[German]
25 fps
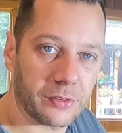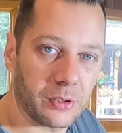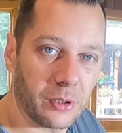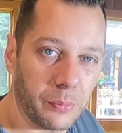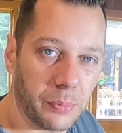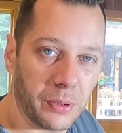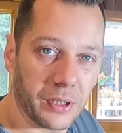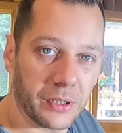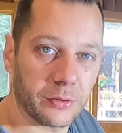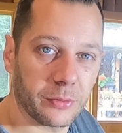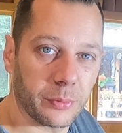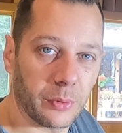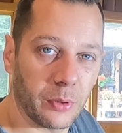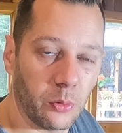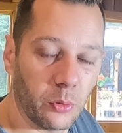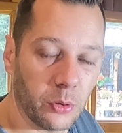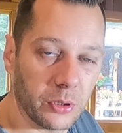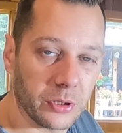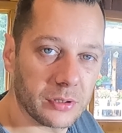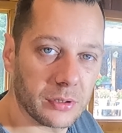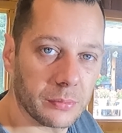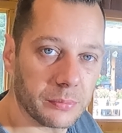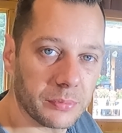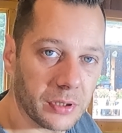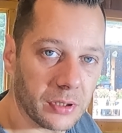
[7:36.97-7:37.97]
ist komplett
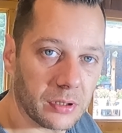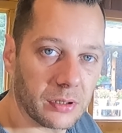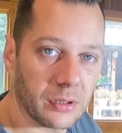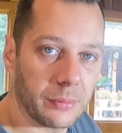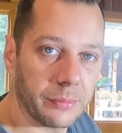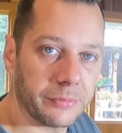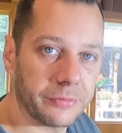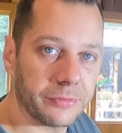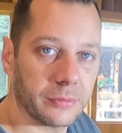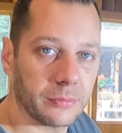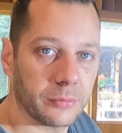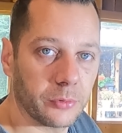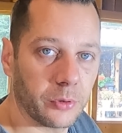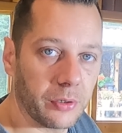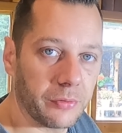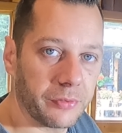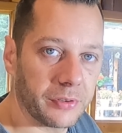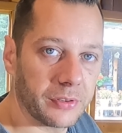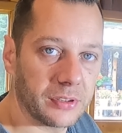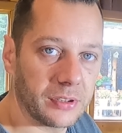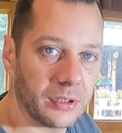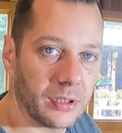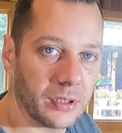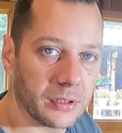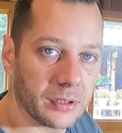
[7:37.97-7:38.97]
überholt, der Kopf, neue
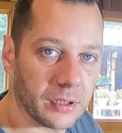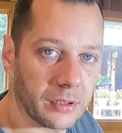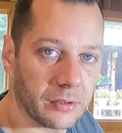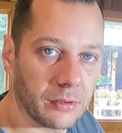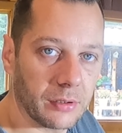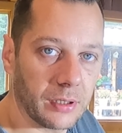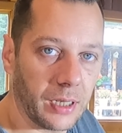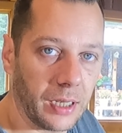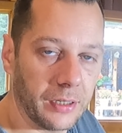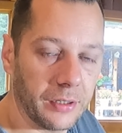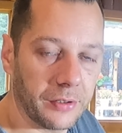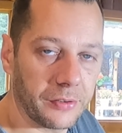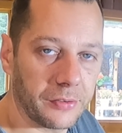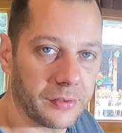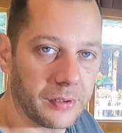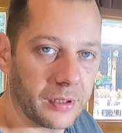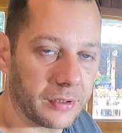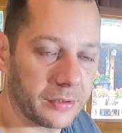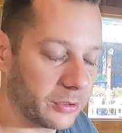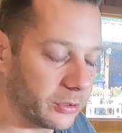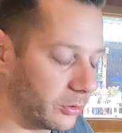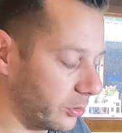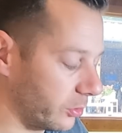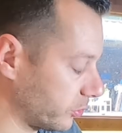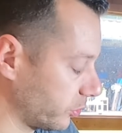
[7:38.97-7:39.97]
Ventile drin und alles, der
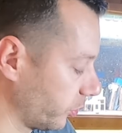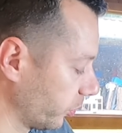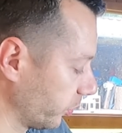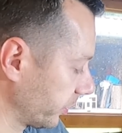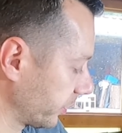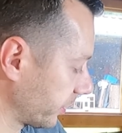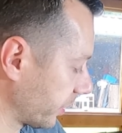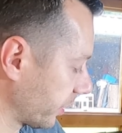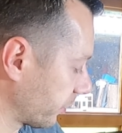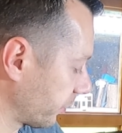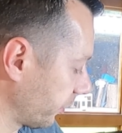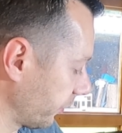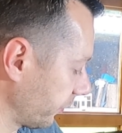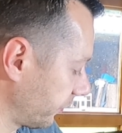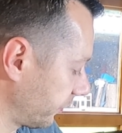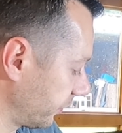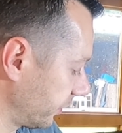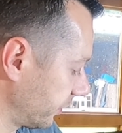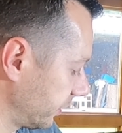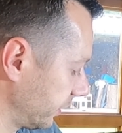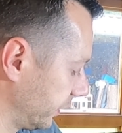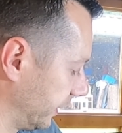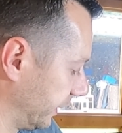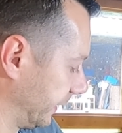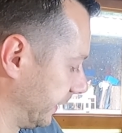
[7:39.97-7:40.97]
hat genug Kohle
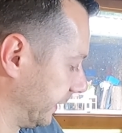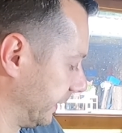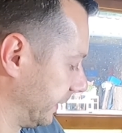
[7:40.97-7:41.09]
gekostet.